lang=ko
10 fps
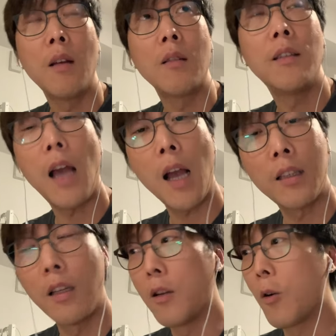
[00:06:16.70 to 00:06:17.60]
이상하게
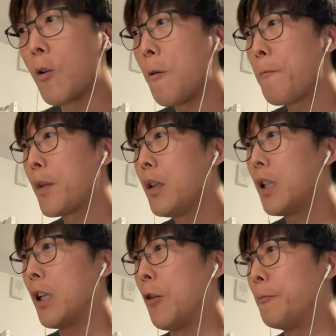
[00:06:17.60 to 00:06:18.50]
들릴걸요?
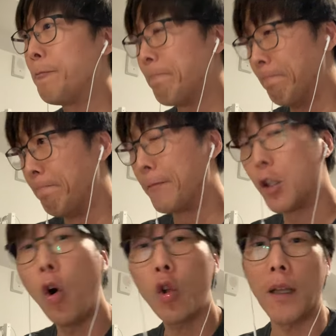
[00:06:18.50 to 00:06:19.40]
그렇잖아요. 음,
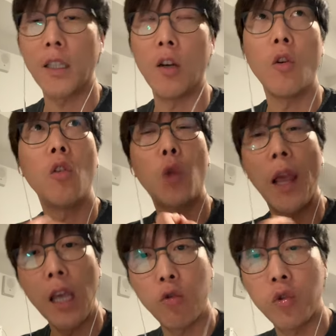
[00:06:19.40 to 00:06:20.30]
영어도 마찬가지. 영어는
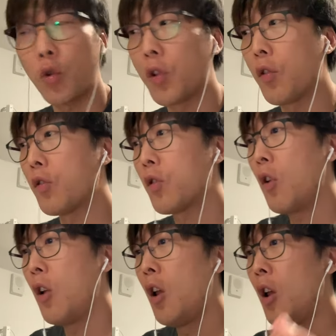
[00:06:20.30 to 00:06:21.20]
되게 구조적이거든요.
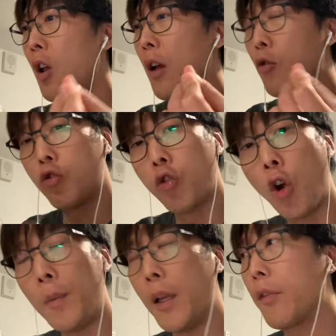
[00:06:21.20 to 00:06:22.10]
국어에
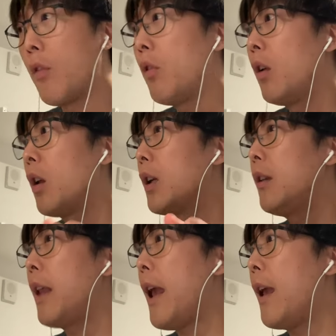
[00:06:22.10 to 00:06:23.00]
비해서.
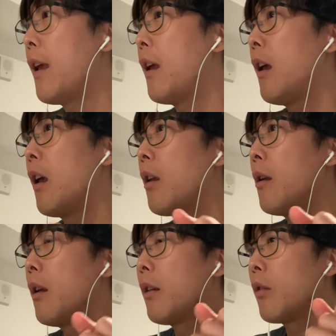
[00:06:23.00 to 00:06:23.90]
근데
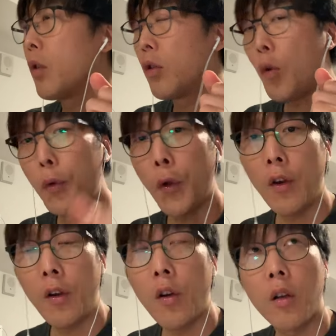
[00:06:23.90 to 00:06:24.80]

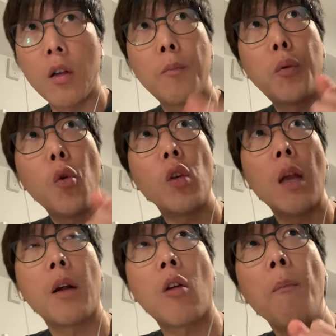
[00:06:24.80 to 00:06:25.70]
소프트웨어
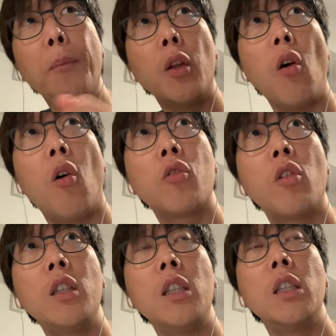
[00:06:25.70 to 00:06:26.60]
프로그램과 그러니까 컴퓨터 언어는